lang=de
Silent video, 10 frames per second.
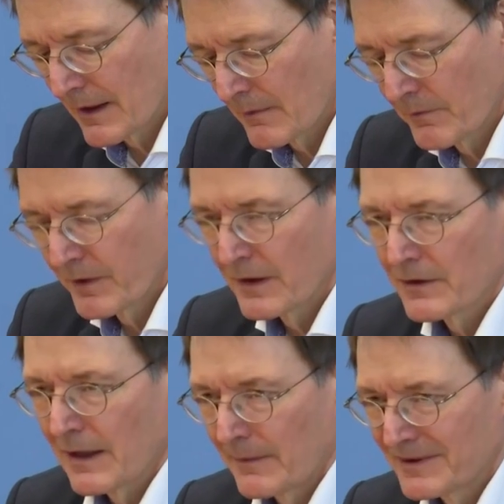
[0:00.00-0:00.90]

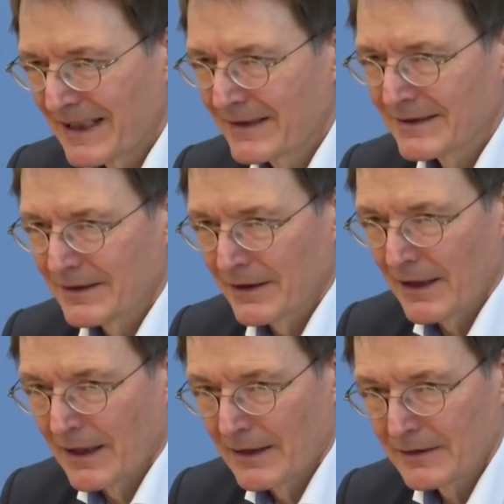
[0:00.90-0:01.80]
Impfpflicht ab 60
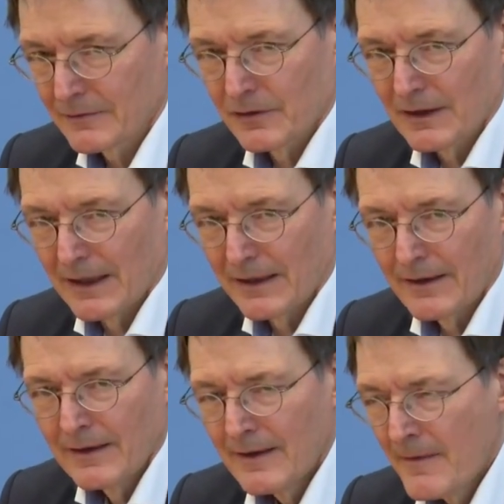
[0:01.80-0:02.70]
erreicht. Von
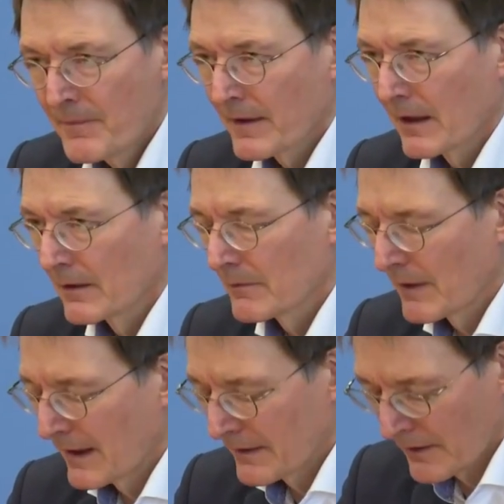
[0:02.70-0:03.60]
daher äh,
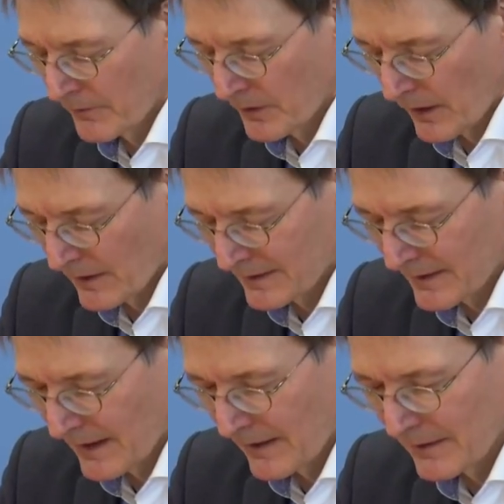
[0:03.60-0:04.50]
war ich davon
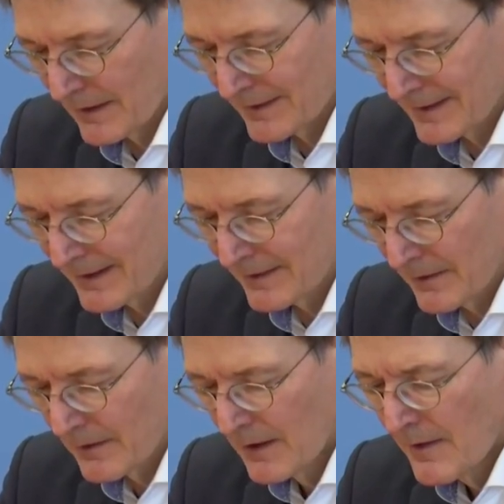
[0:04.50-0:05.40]
ausgegangen, dass
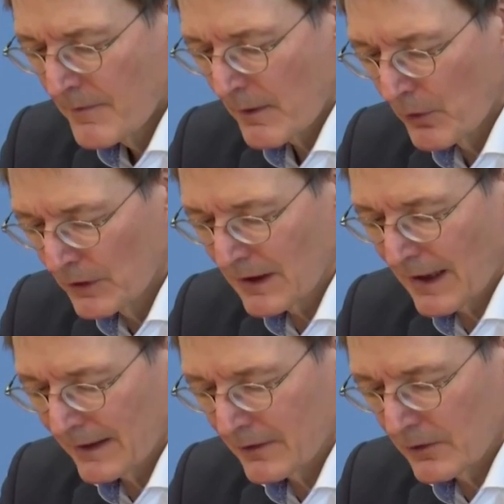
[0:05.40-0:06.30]
dieser
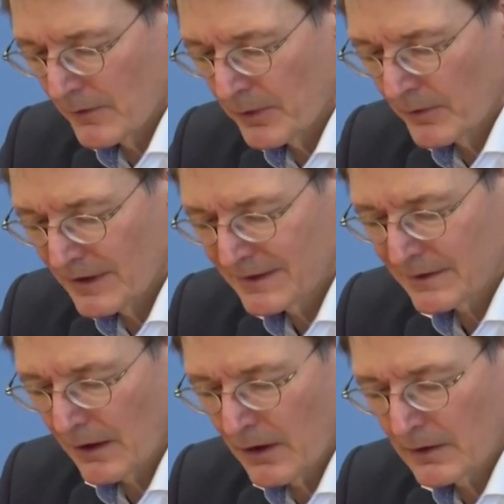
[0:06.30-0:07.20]
moderate
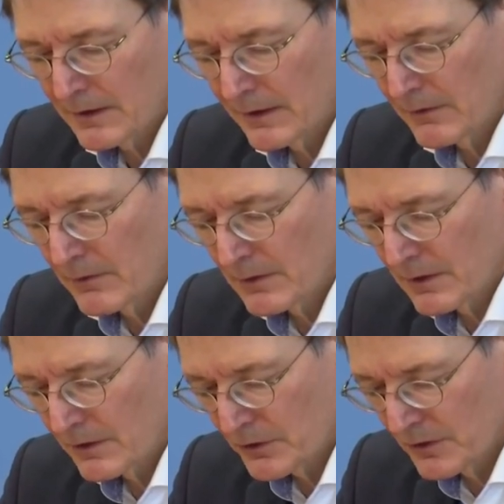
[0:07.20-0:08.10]
Kompromiss auch die
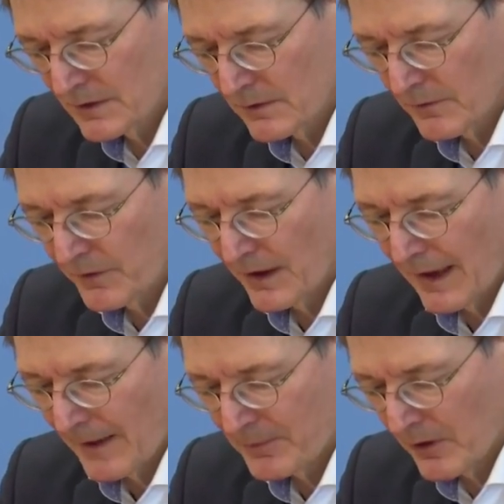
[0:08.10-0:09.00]
Unterstützung
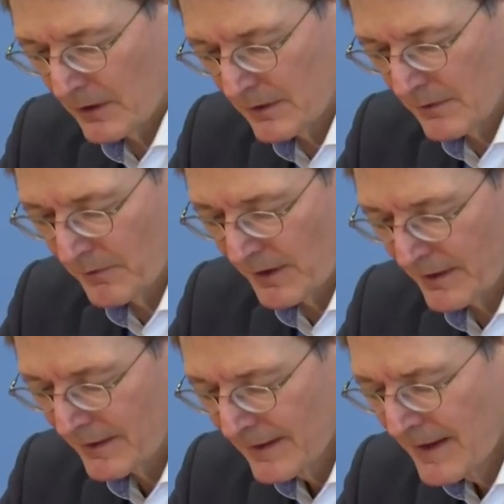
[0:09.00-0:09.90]
vieler Abgeordneten
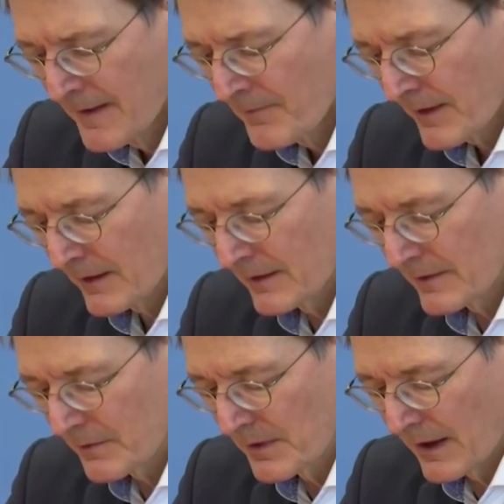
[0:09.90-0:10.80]
findet, die
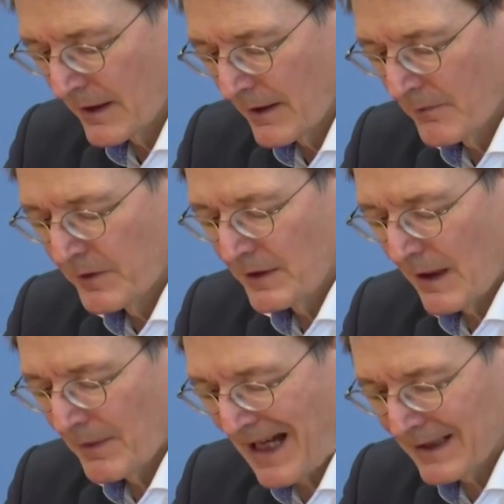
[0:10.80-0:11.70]
sich mit einer Impfpflicht
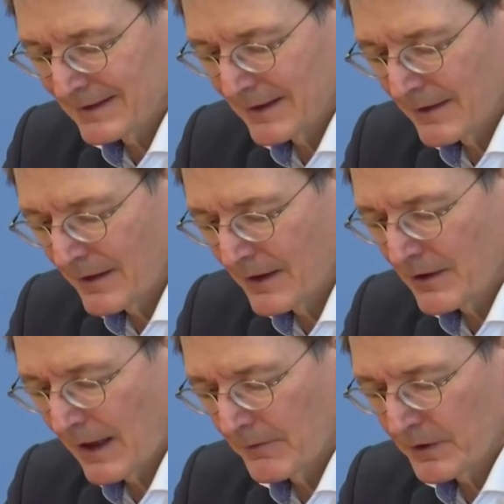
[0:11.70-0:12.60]
ab 18
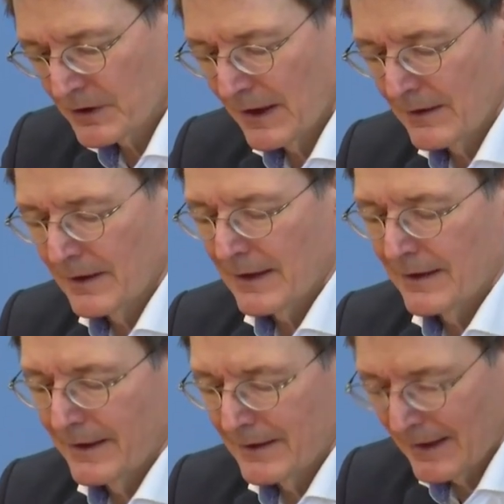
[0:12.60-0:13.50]
nicht einverstanden
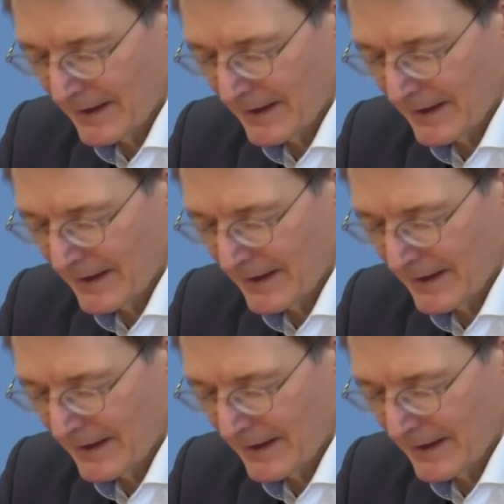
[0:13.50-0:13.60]
erklärt